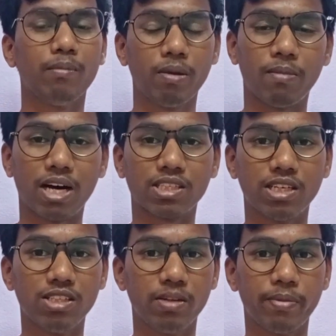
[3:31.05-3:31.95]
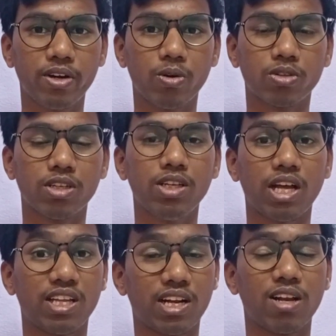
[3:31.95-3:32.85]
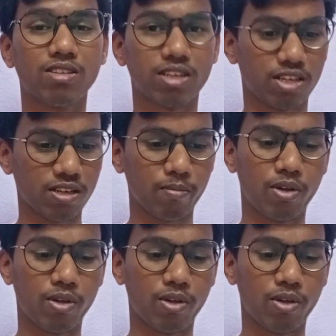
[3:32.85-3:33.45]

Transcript: మీ మార్క్స్ అనేది డిపెండ్ అవుతుంది అది ఎట్లా తెలుస్తుంది అంటే